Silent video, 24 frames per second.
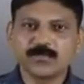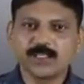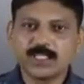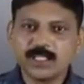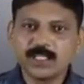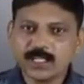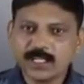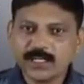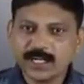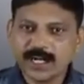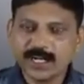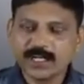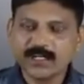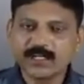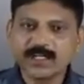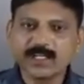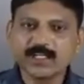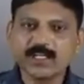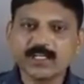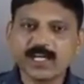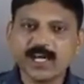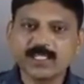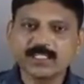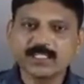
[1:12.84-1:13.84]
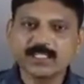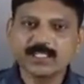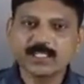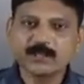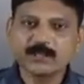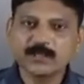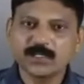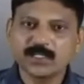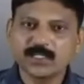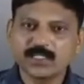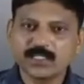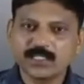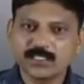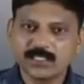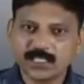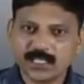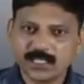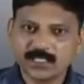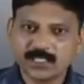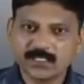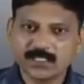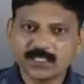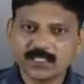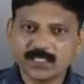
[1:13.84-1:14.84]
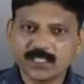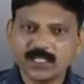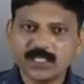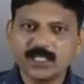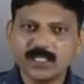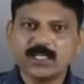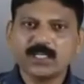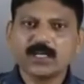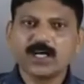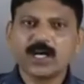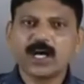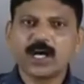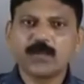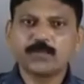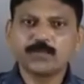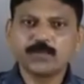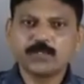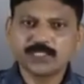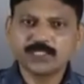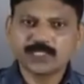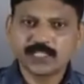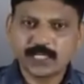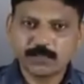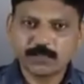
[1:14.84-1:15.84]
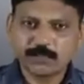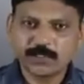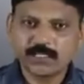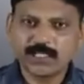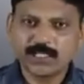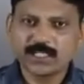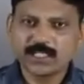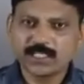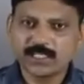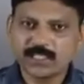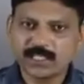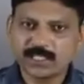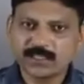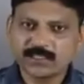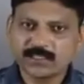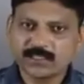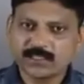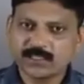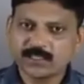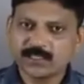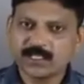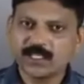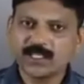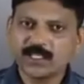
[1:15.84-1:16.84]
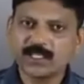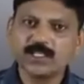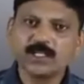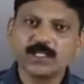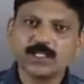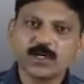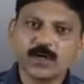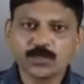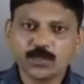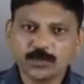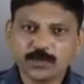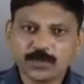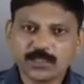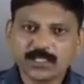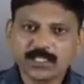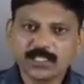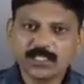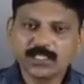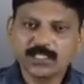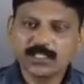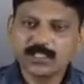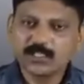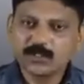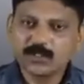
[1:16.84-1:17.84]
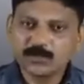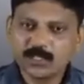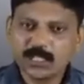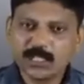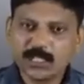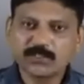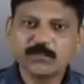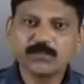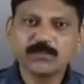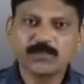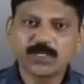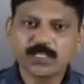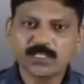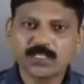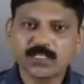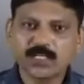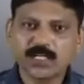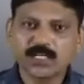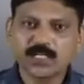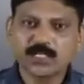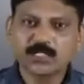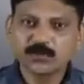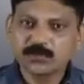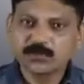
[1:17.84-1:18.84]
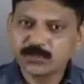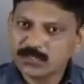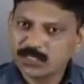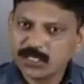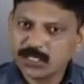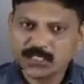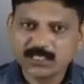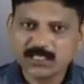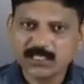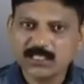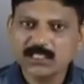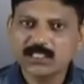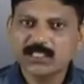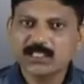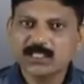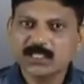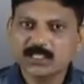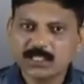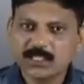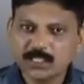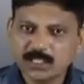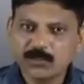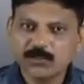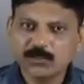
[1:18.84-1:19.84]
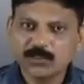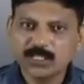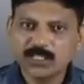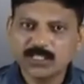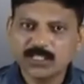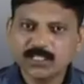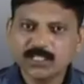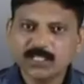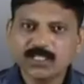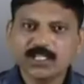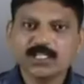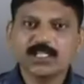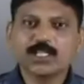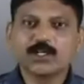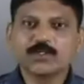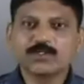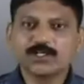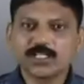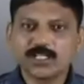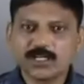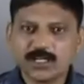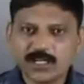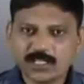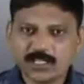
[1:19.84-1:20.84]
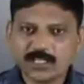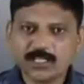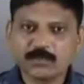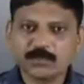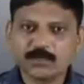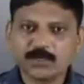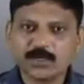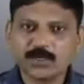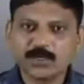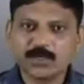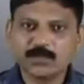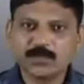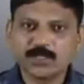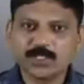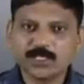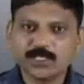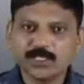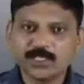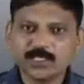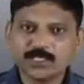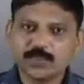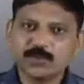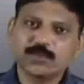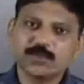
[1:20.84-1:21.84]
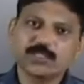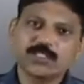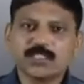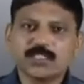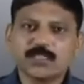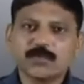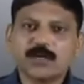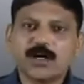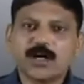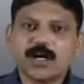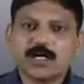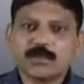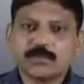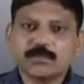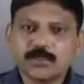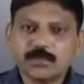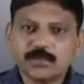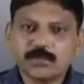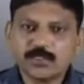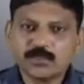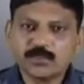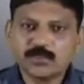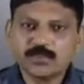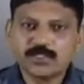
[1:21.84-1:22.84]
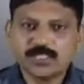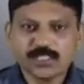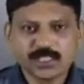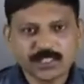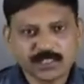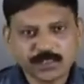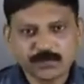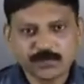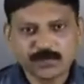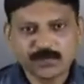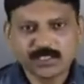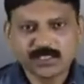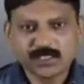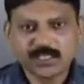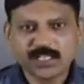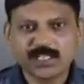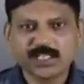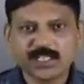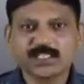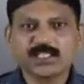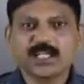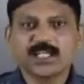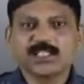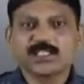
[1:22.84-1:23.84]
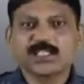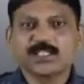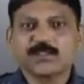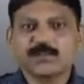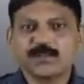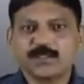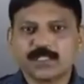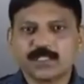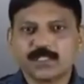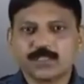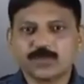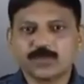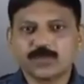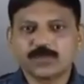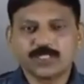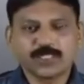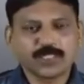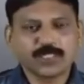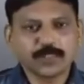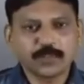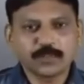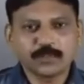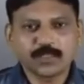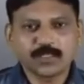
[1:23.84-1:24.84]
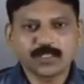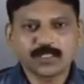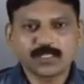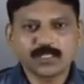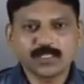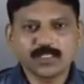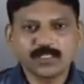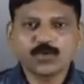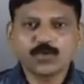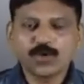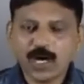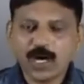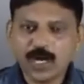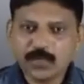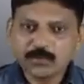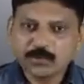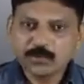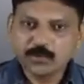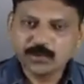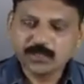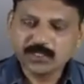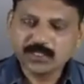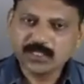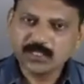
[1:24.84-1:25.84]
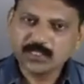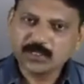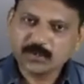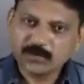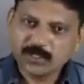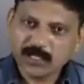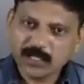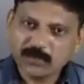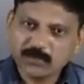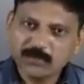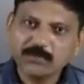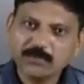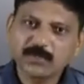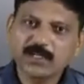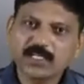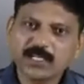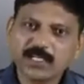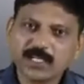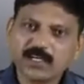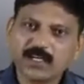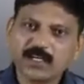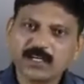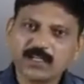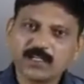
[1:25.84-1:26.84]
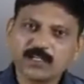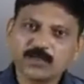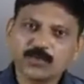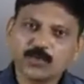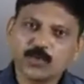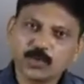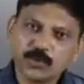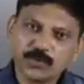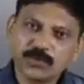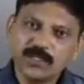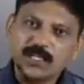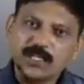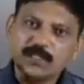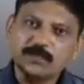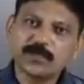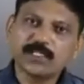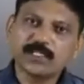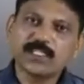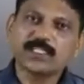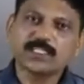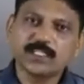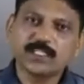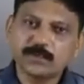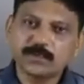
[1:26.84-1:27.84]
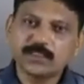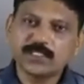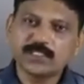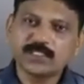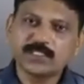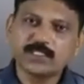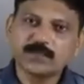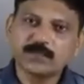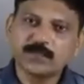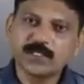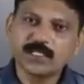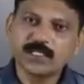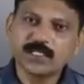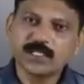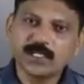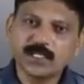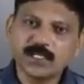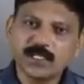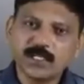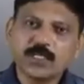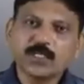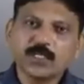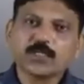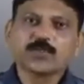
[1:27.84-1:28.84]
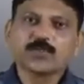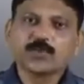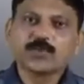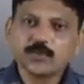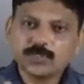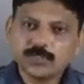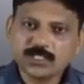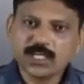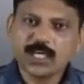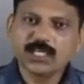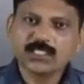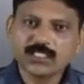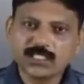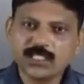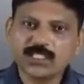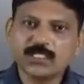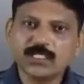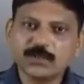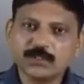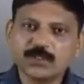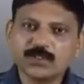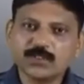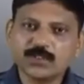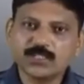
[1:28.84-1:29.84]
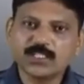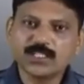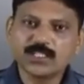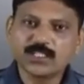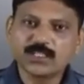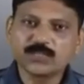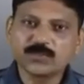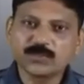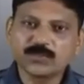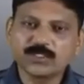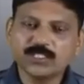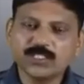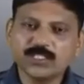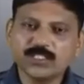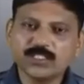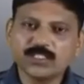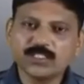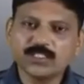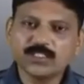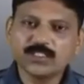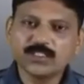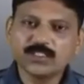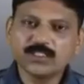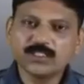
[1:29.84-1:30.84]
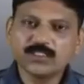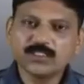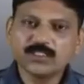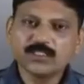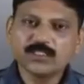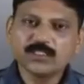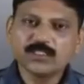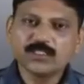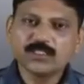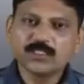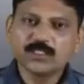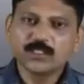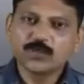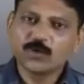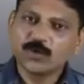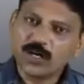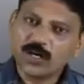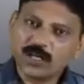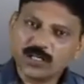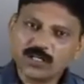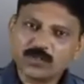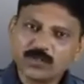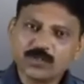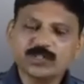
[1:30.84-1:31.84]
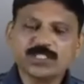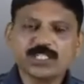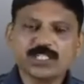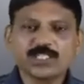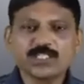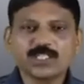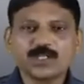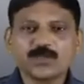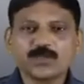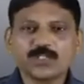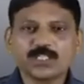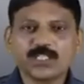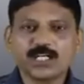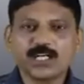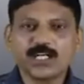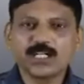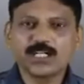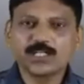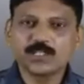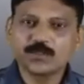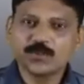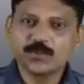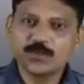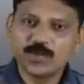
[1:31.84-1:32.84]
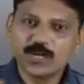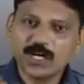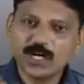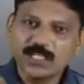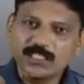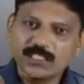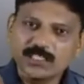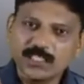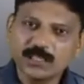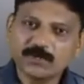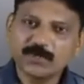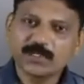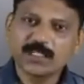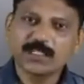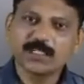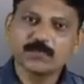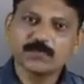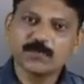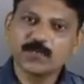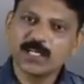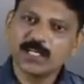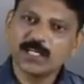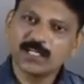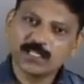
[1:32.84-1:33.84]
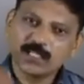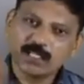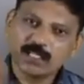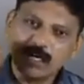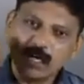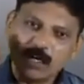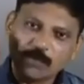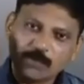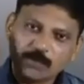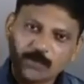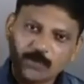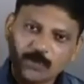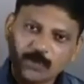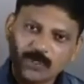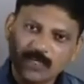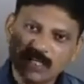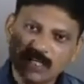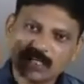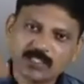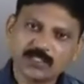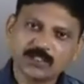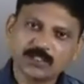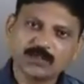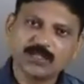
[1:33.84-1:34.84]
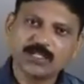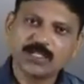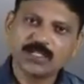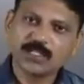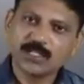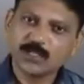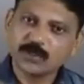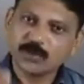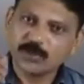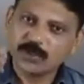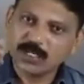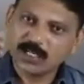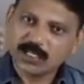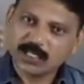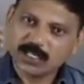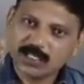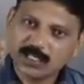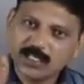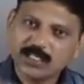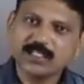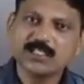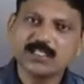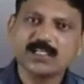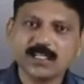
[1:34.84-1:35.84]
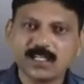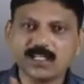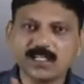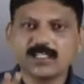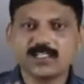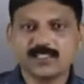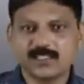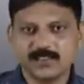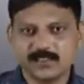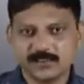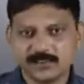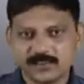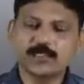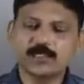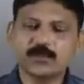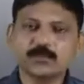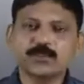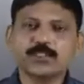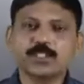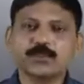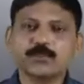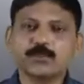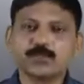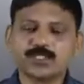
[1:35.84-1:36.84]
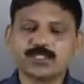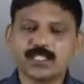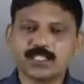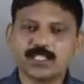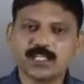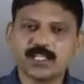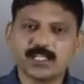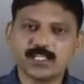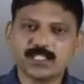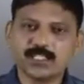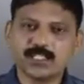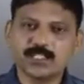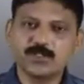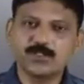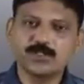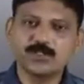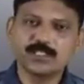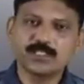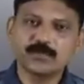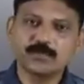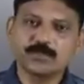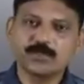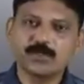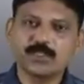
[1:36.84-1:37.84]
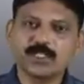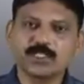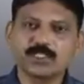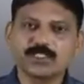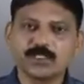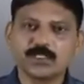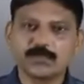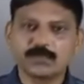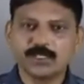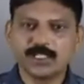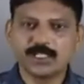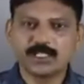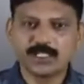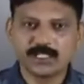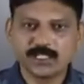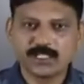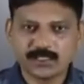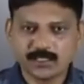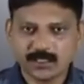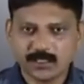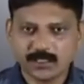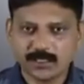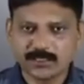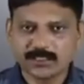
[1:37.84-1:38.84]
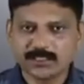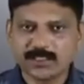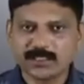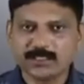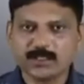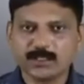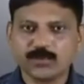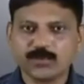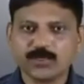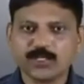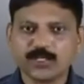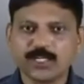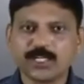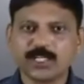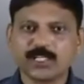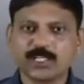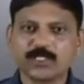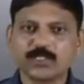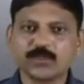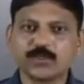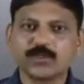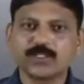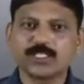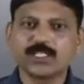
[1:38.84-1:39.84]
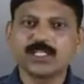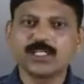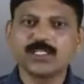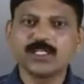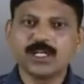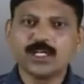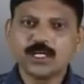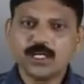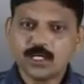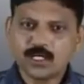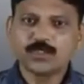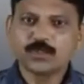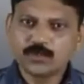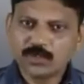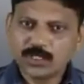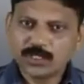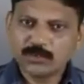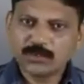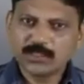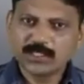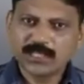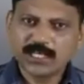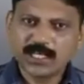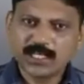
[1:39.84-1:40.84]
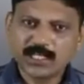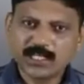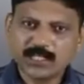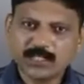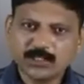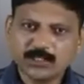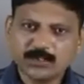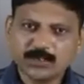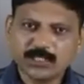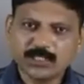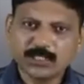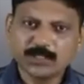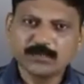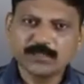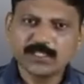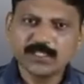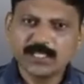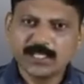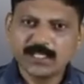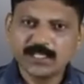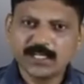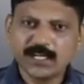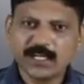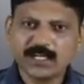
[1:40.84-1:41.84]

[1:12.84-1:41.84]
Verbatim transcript: ये गाइडलाइन आईसीएमआर ने जारी करी है आप उनकी साइट पर जाके देख सकते हैं तो बताइए अगर कोई आदमी मरता है तो उसे सांस की दिक्कत ही होगी या उसे हार्ट की प्रॉब्लम होगी क्योंकि जब हार्ट बीट बंद होती है तब मरता है या सांस लेने में दिक्कत होती है तभी तो मरता है तो आप सोचिए अगर कोई आदमी मरेगा कोई भी आदमी किसी भी चीज से मरेगा तो उसको सांस लेने में तो दिक्कत होगी तो अगर कुछ ऐसा होता है तो आईसीएमआर ने बोला है कि आपको डेथ जो है कोरोना की ही दिखानी है जब उनसे पूछा गया कि यूएस में और इन सब में इतने लोगों की डेथ क्यों हो रही है तो उन्होंने बताया कि यूएस में यही